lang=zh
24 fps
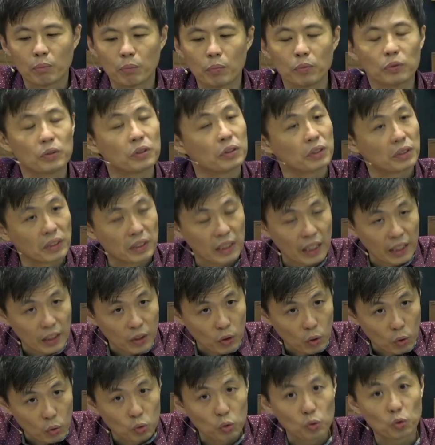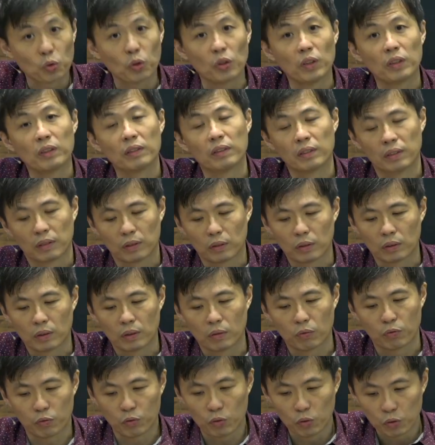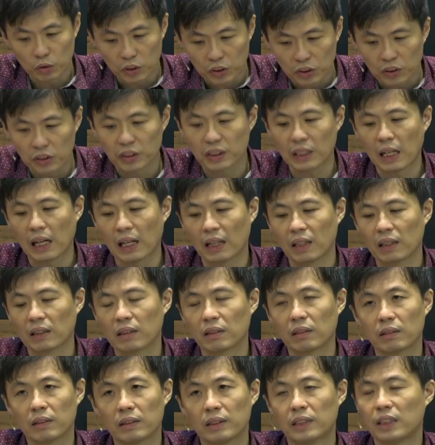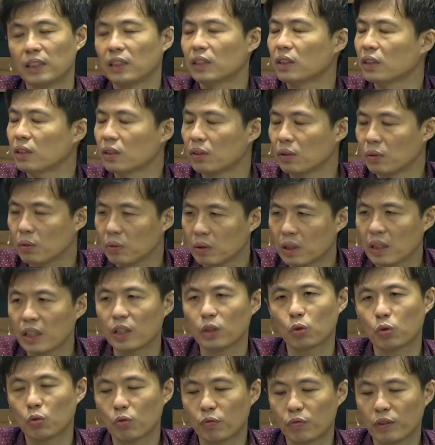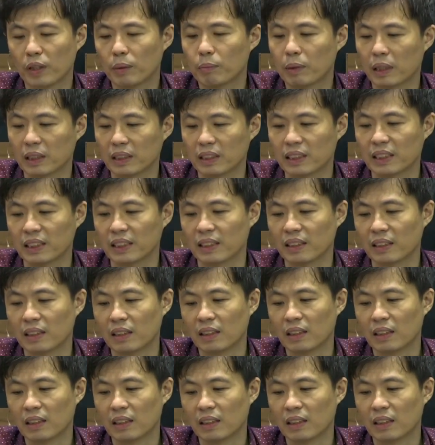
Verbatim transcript: 不只是在工作、服饰上，其实都可以突飞猛进的。